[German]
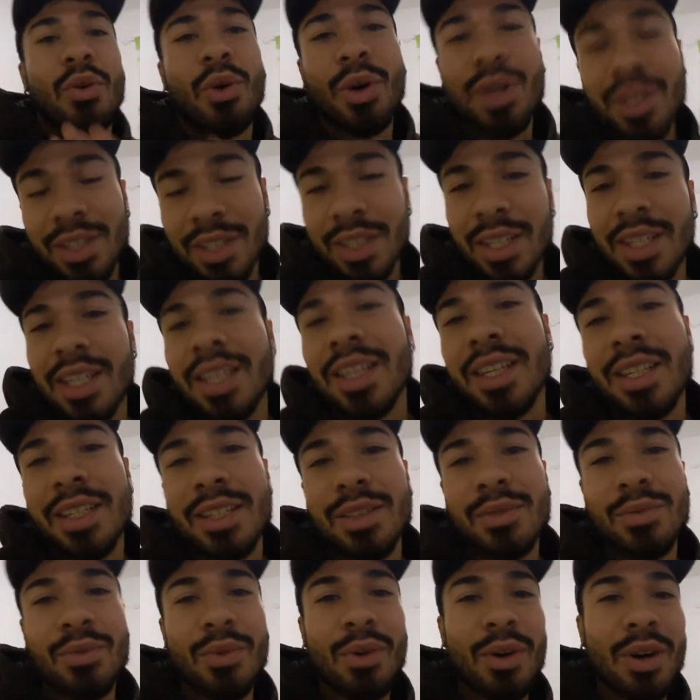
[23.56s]
heutige
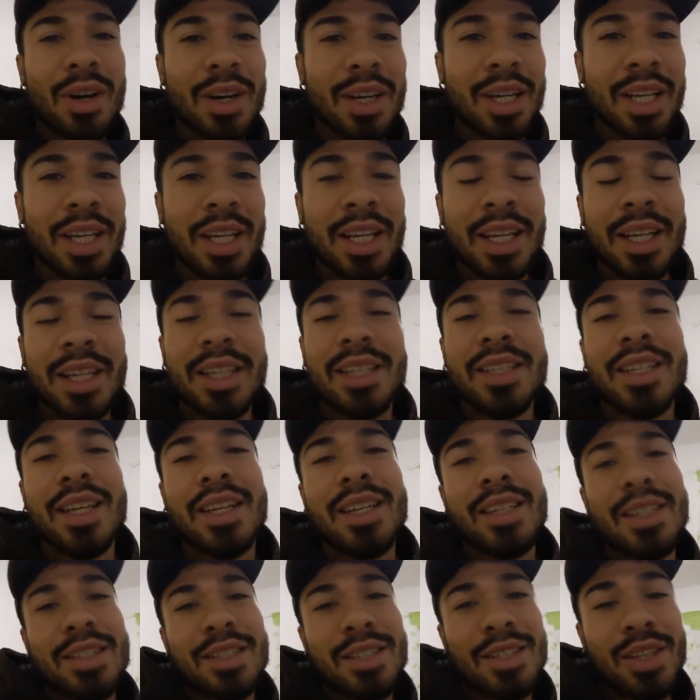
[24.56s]
Gericht vor. Ich
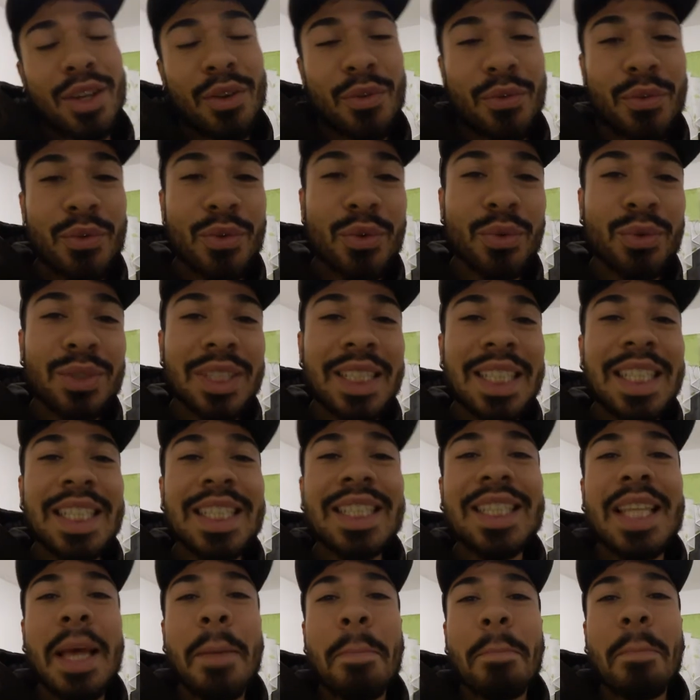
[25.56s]
nenne es Frutti
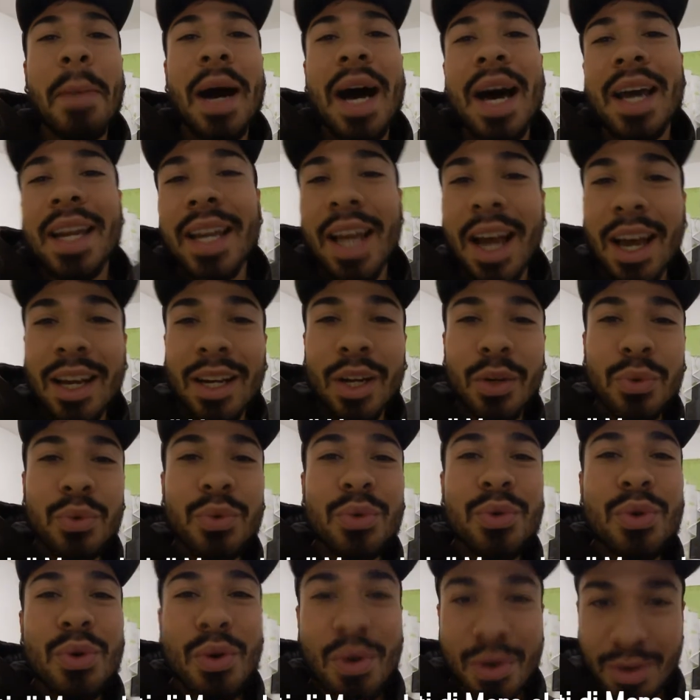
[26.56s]
de Mare alla
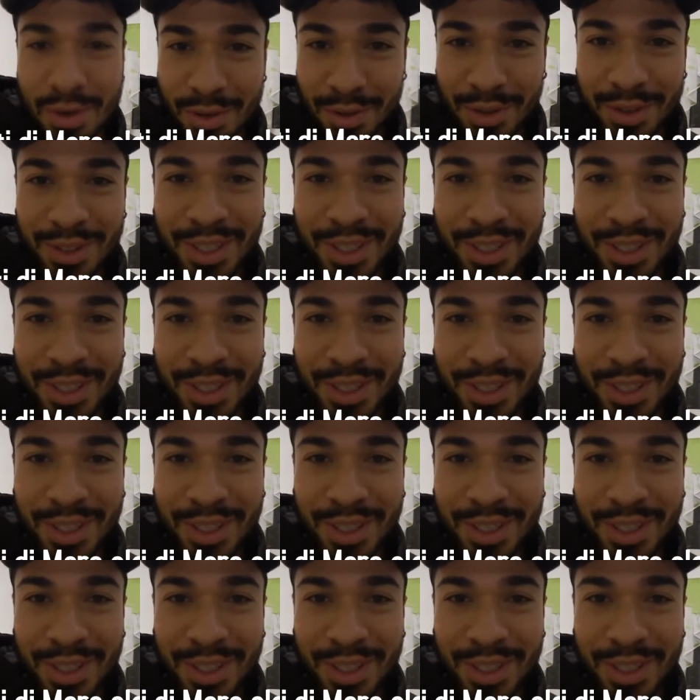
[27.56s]
Uro.